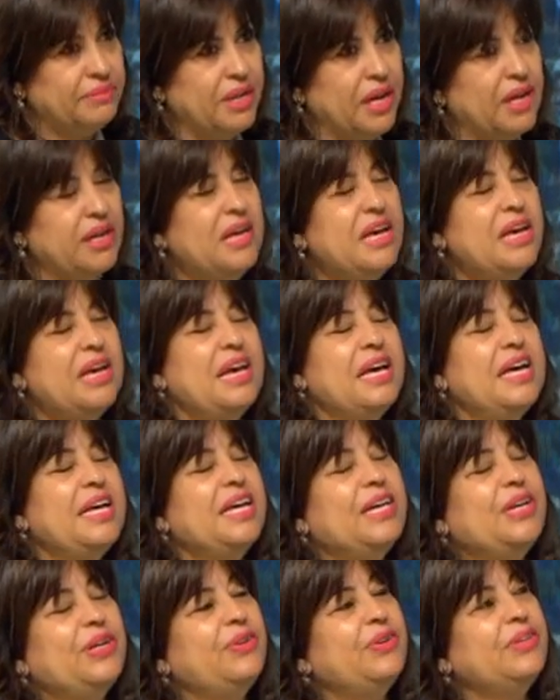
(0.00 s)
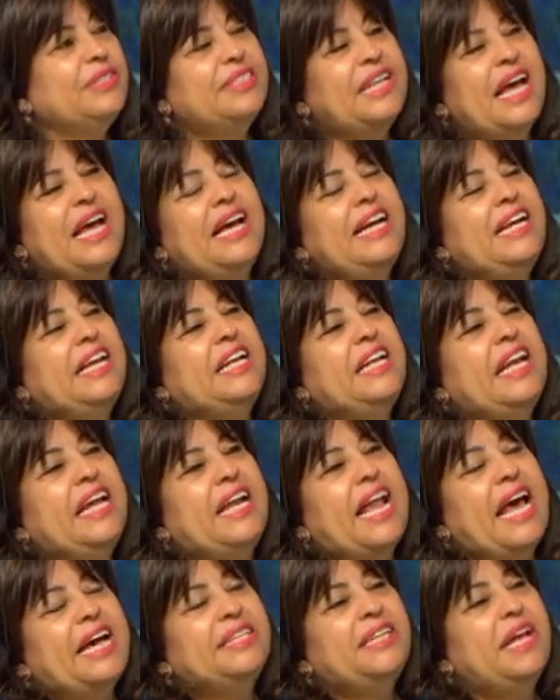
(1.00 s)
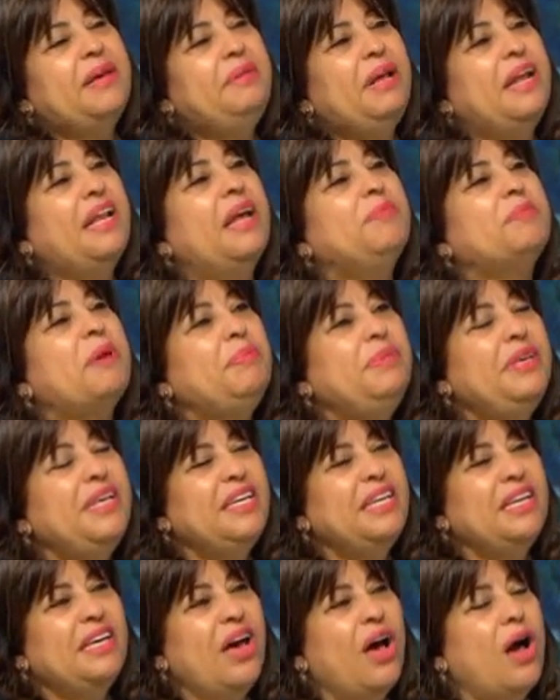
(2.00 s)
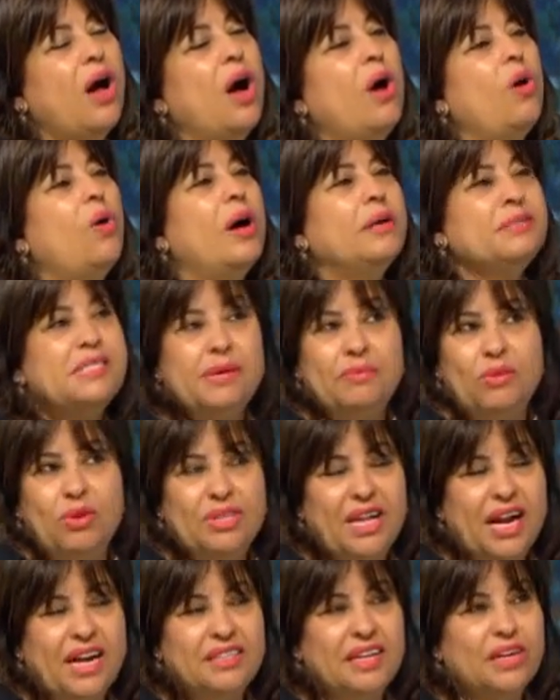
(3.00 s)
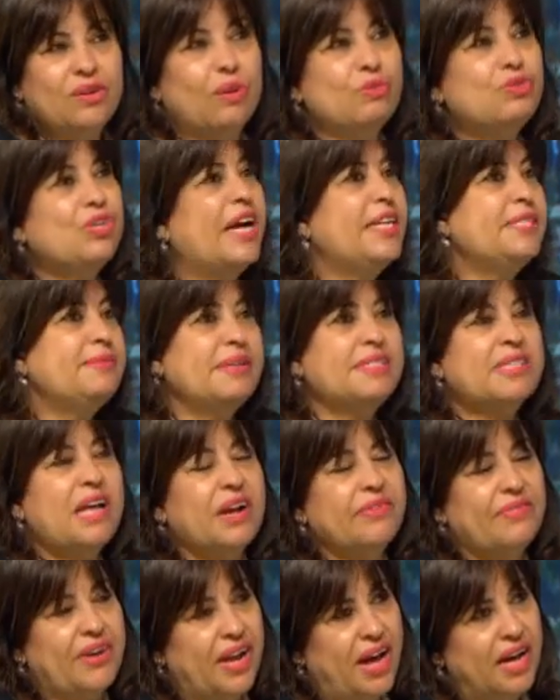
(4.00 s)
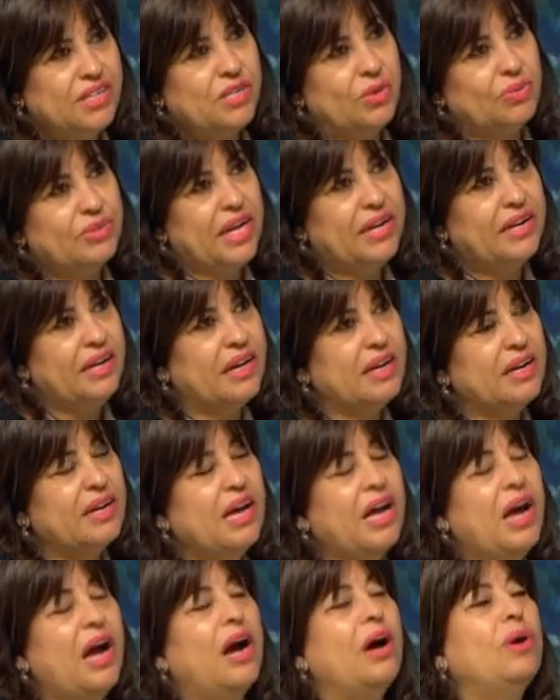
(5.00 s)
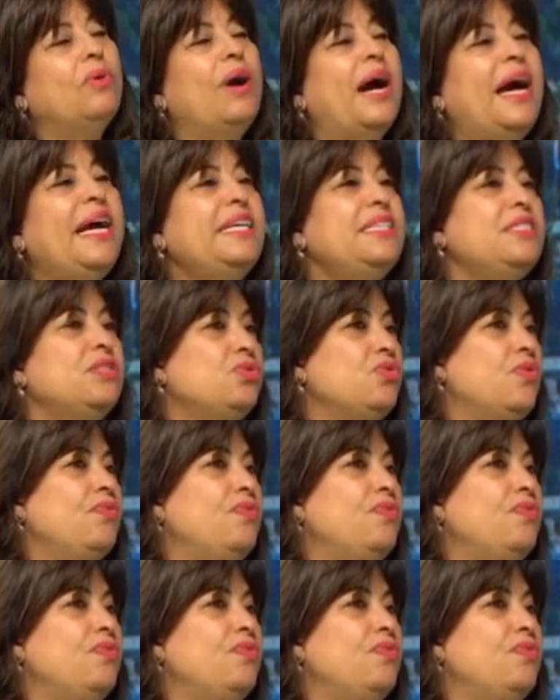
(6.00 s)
ده آه، ده الاجنبي لما بيجي هو زي ما قلت لحضرتك هو مش عايز بس تعرف على اثر وتاريخ هو عايز يشوف